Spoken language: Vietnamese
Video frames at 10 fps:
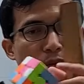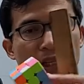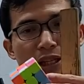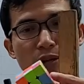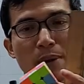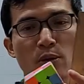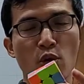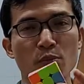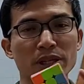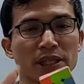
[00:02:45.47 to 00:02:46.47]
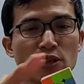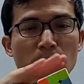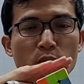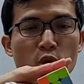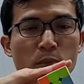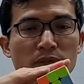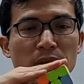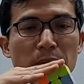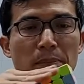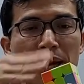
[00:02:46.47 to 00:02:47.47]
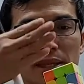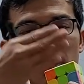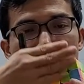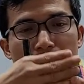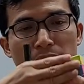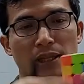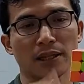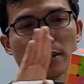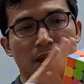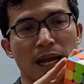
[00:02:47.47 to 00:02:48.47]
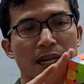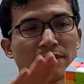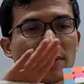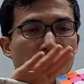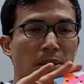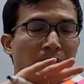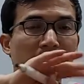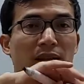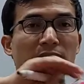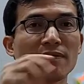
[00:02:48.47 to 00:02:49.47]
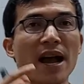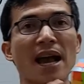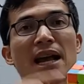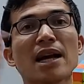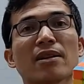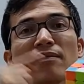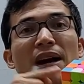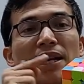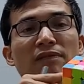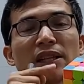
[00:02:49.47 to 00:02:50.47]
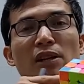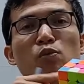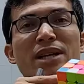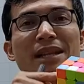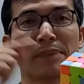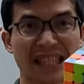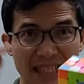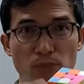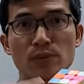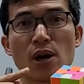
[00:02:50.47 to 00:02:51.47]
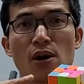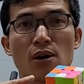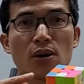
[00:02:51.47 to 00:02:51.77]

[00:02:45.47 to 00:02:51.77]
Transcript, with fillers: này thì nó bao gồm cái gì nó bao gồm cái phần bề mặt các cái phần bề mặt và và cái phần không gian bên trong nó